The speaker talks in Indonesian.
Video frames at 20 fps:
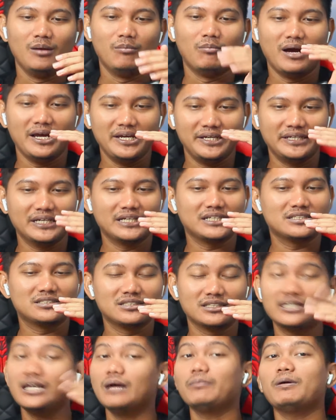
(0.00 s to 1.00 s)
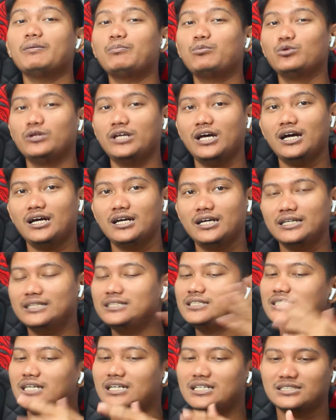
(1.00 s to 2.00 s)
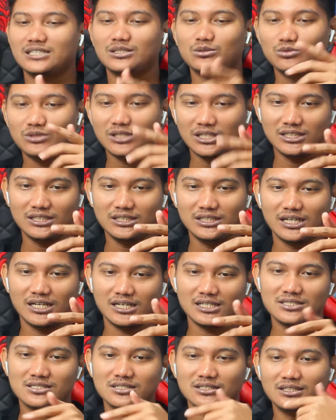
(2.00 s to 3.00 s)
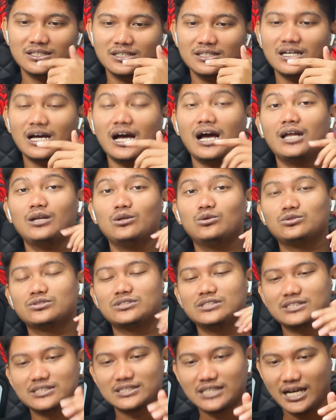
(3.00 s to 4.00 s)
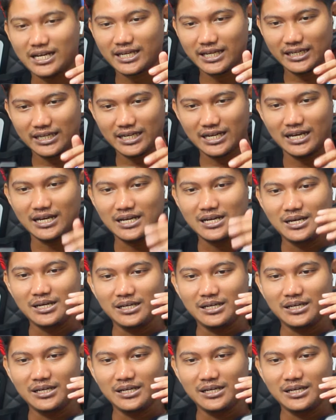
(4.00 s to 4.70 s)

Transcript: Baik dari segi apapun ya, ini salah satunya nih dari segi alutsista geng ya.